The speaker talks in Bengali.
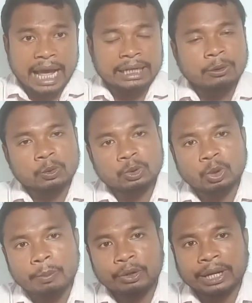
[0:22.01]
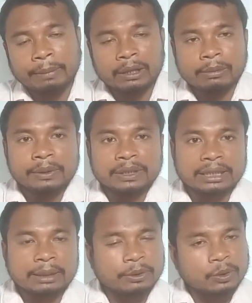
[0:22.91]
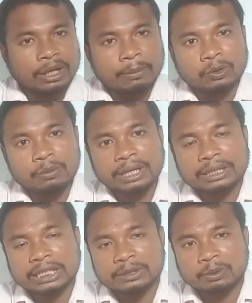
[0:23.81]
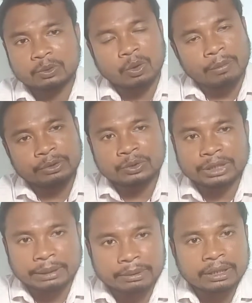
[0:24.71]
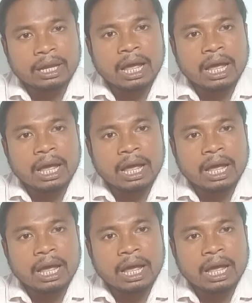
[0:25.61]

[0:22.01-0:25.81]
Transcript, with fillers: আর এই ওষুধ সম্পর্কে ভালোভাবে জানতে ভিডিওটিকে প্রথম থেকে শেষ পর্যন্ত অবশ্যই দেখবেন